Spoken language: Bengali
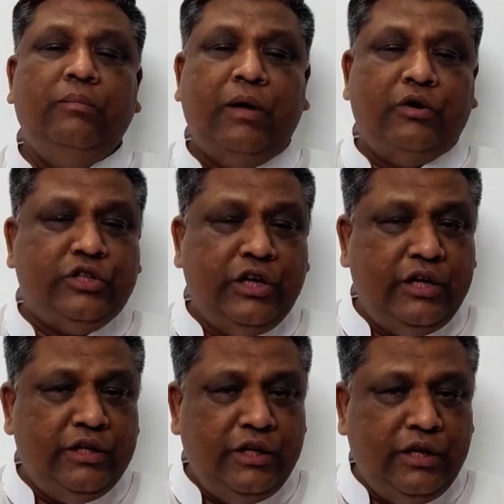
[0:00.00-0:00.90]
মানুষের
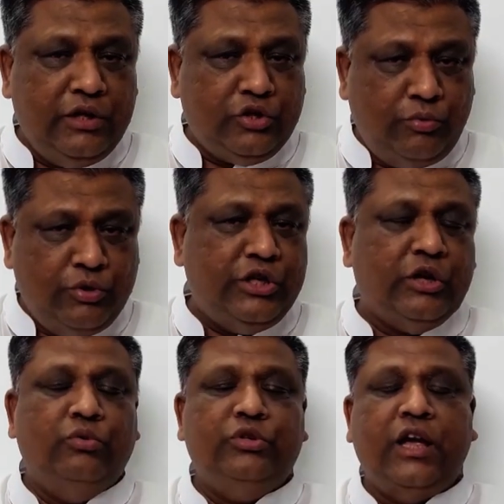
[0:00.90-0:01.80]
সমস্যা
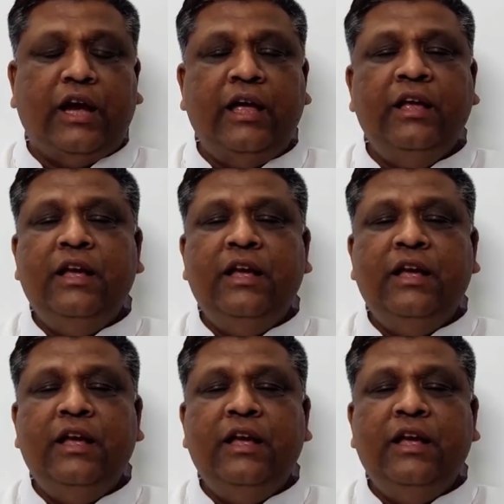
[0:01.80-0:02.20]
কোন জায়গায়